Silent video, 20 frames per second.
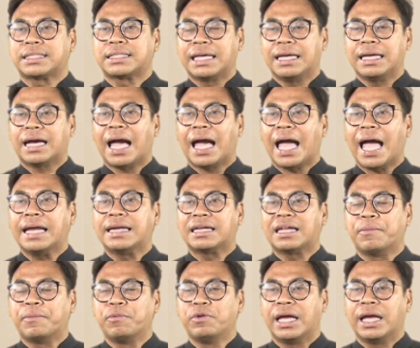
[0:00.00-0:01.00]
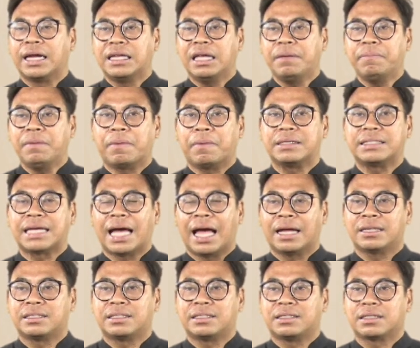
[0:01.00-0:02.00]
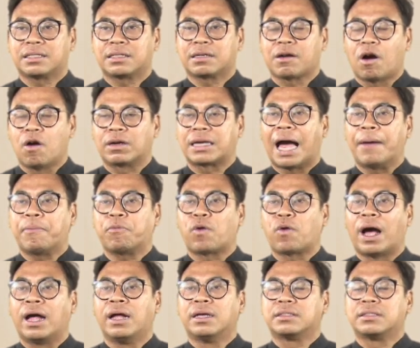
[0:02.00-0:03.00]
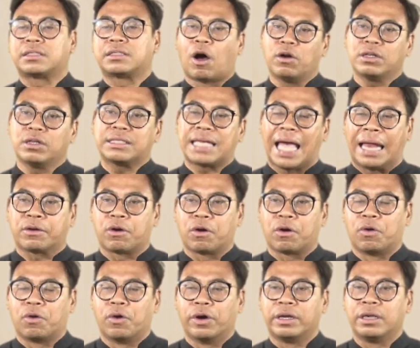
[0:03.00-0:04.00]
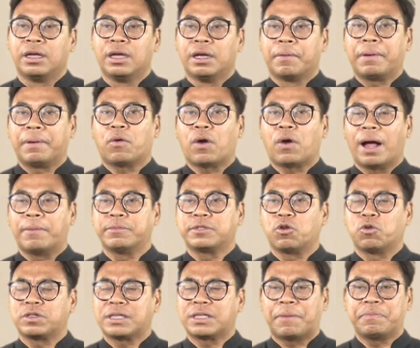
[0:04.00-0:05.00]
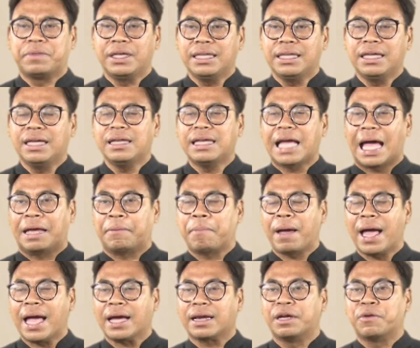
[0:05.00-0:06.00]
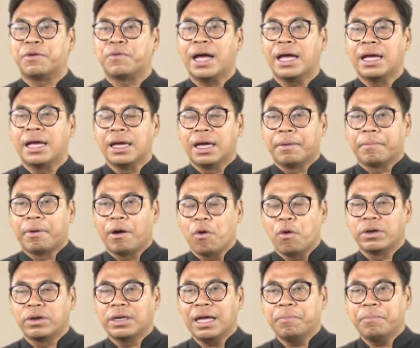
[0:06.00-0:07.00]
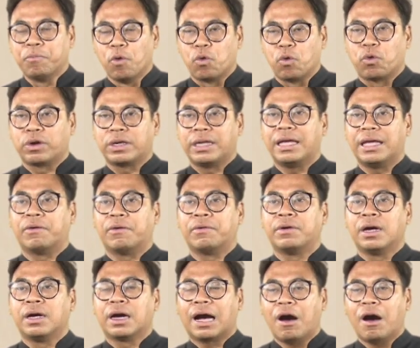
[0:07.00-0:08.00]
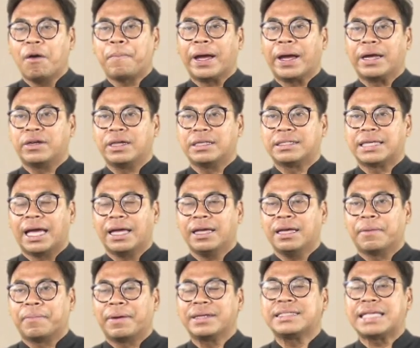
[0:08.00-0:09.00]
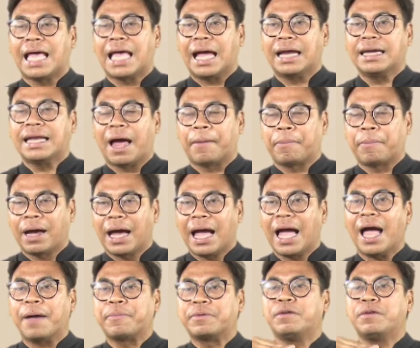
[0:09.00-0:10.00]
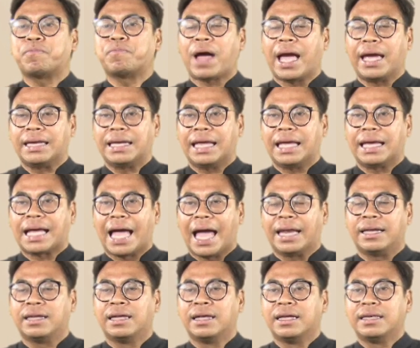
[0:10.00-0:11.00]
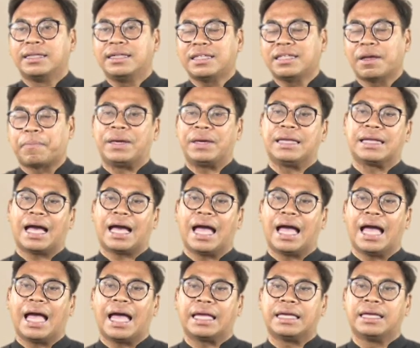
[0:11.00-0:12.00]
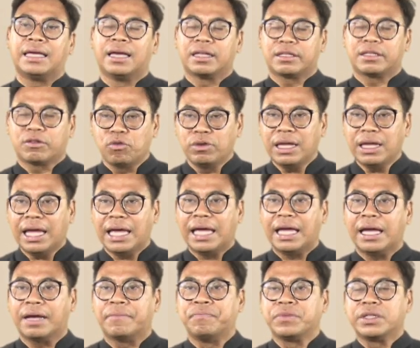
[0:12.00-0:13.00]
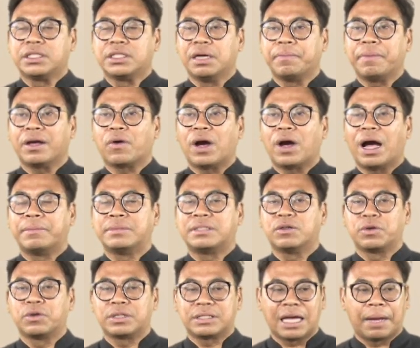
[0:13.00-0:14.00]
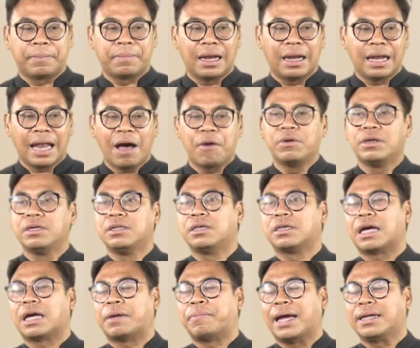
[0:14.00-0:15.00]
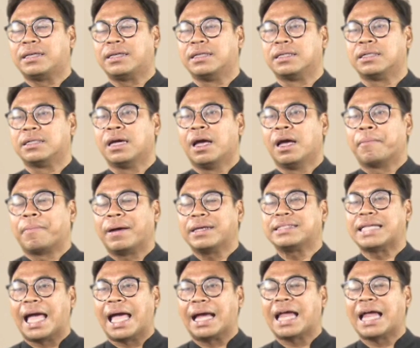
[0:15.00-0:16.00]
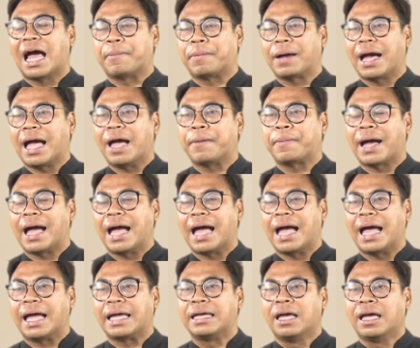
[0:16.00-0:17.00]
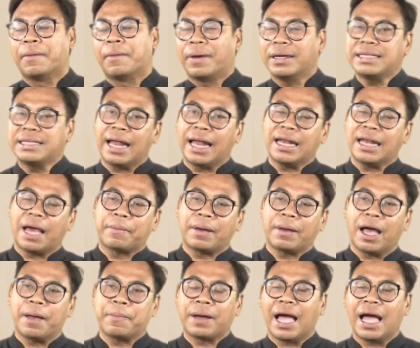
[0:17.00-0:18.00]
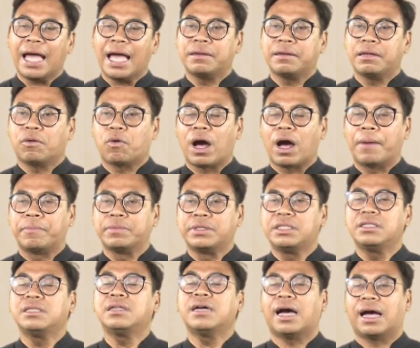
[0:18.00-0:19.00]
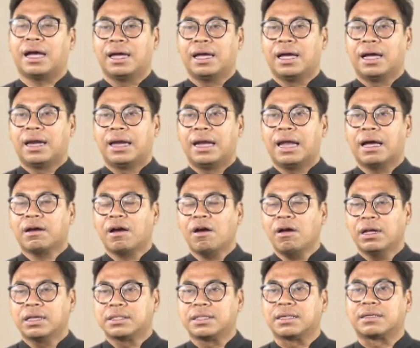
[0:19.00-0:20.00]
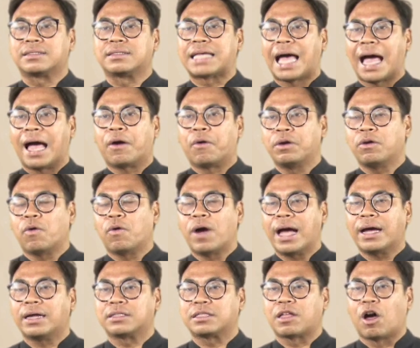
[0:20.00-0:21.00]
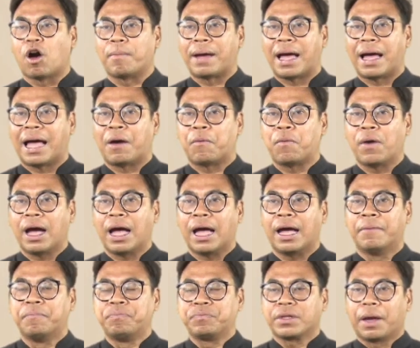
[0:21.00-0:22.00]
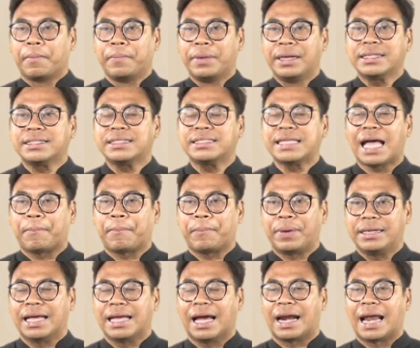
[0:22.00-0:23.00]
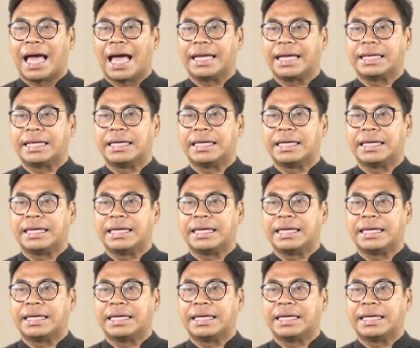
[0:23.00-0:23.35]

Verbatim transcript: ตีค่ายดันทบุเรีที่มีประชากองทัพกว่า 2 0 0แสนกว่าคนเป็นความทรงจำที่ยิ่งใหญ่มากเลยว่า พระองค์ได้บุกเดี่ยวเข้าไปโดยใช้พระแสงดาบคาบขึ้นไปในการที่จะปีนค่ายตรงนี้เองจึงเป็นความทรงจำและเล่าลือกันมาถึง พระแสงดาบคาบค่าย พระแสงดาบคาบค่ายมีความเชื่อ แล้วก็ศึกษาค้นคว้ากันต่อมาว่ามีลักษณะเป็นอย่างไร